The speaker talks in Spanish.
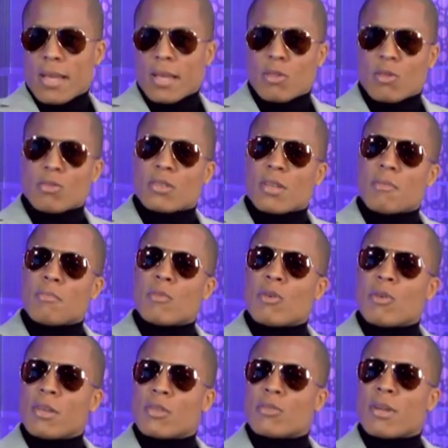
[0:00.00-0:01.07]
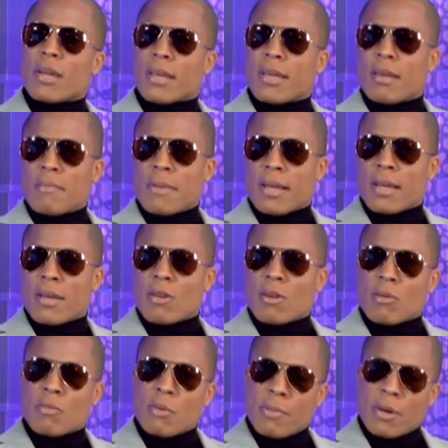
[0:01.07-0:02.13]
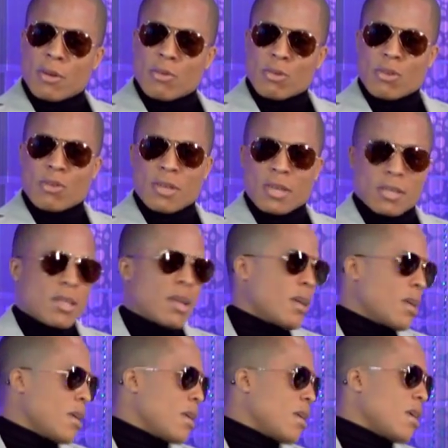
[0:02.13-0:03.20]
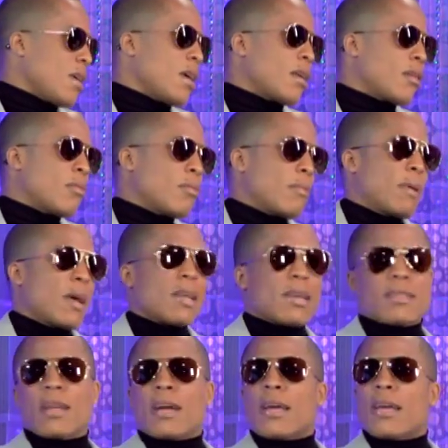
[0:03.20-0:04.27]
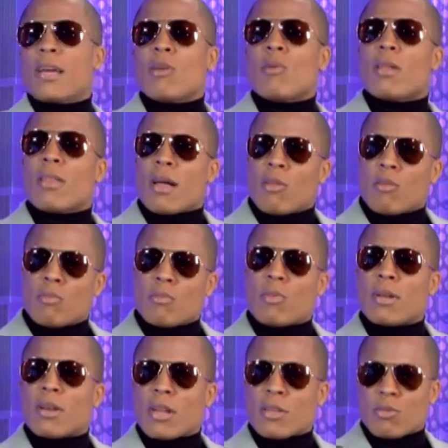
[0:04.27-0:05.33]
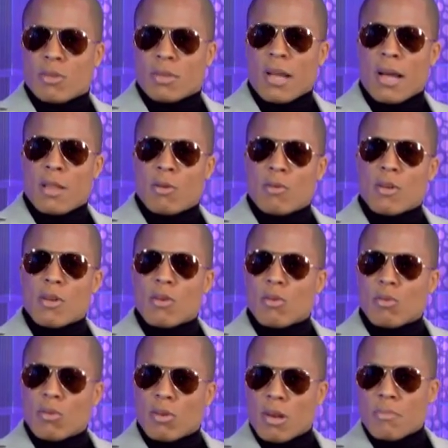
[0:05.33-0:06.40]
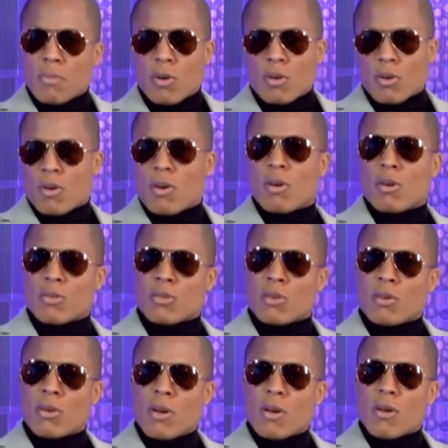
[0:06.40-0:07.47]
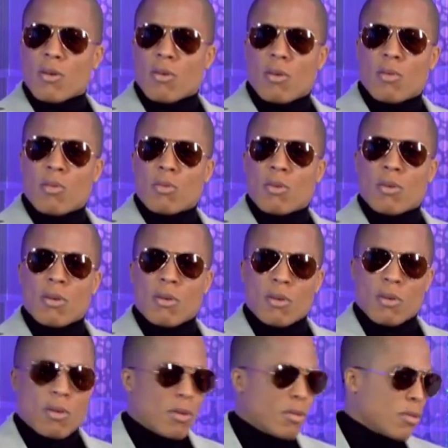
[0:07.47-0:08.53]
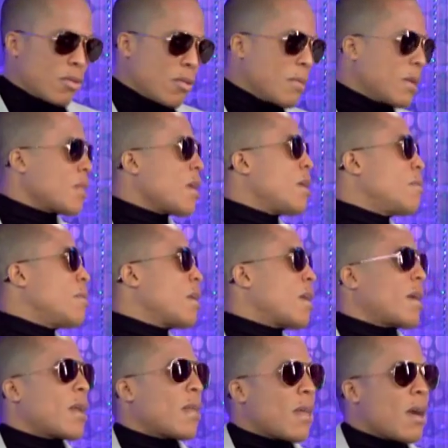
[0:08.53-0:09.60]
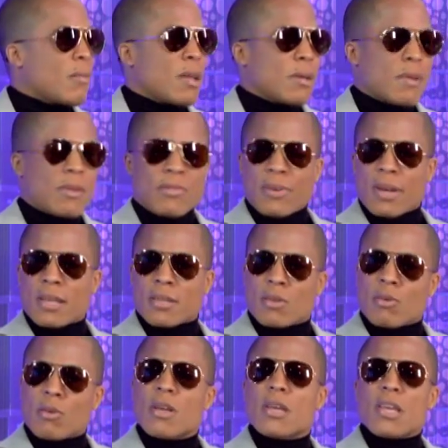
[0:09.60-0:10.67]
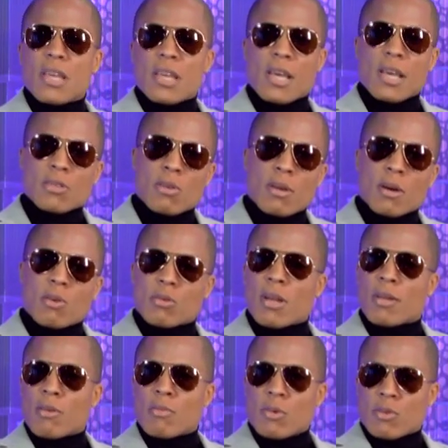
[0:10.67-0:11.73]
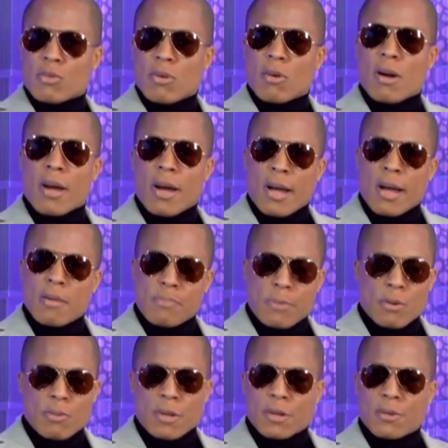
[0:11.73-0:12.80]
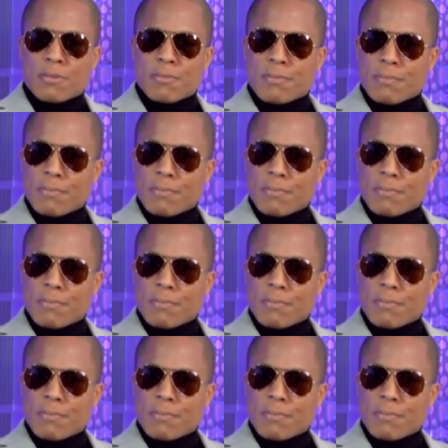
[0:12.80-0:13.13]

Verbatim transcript: Entonces hemos hecho una química, yo como percusionista y él como pianista, y nos ha dado un buen resultado, un ritmo jocoso, con unos con unos metales bien agradables, bien frescos, y eso le ha gustado mucho al público.